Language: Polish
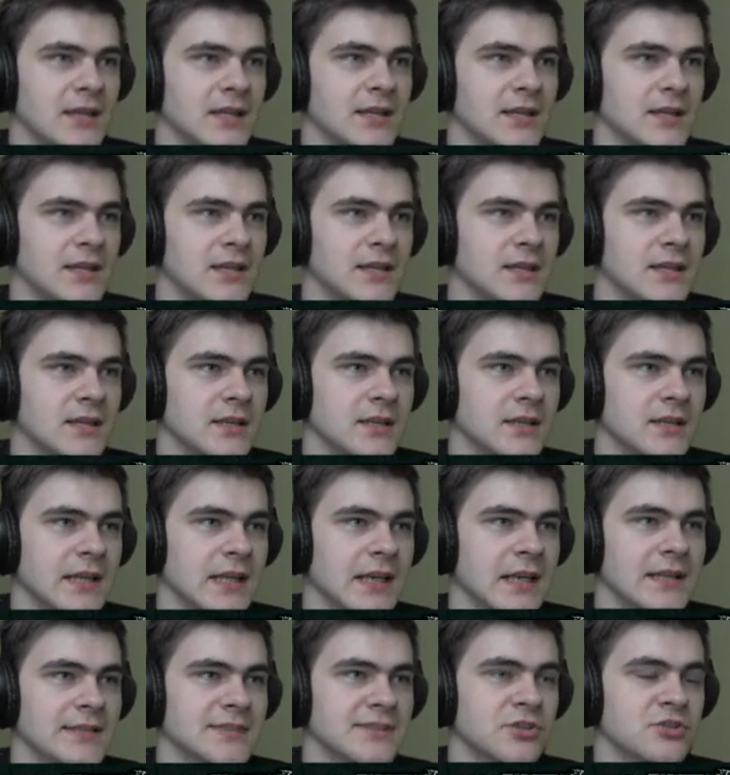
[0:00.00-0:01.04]
y,
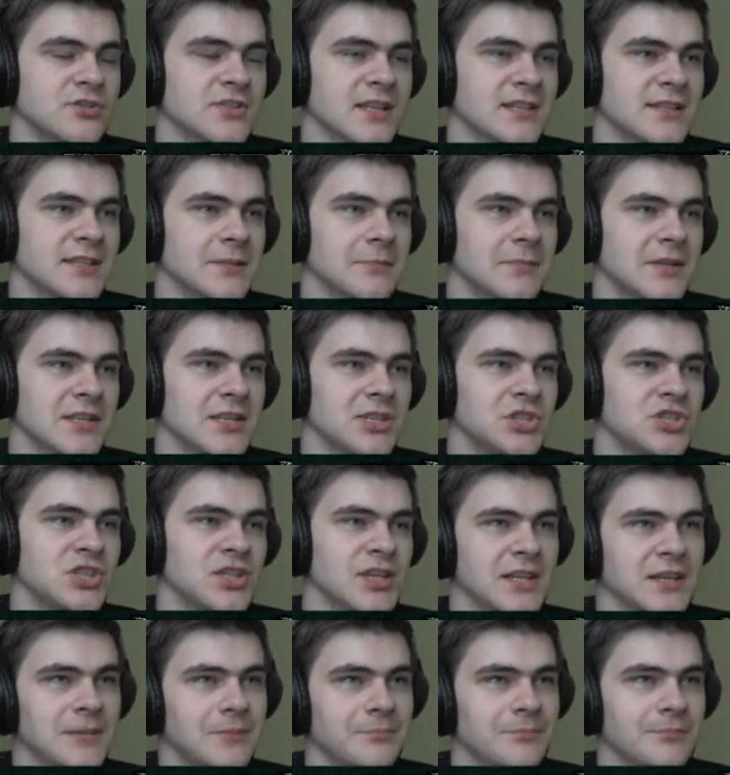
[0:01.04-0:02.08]
co za tym
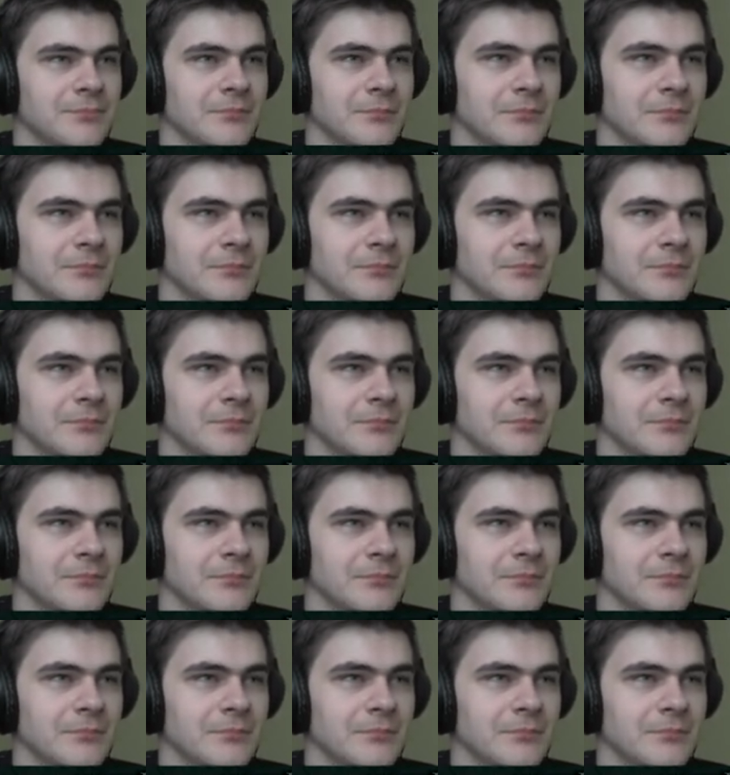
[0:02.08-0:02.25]
idzie,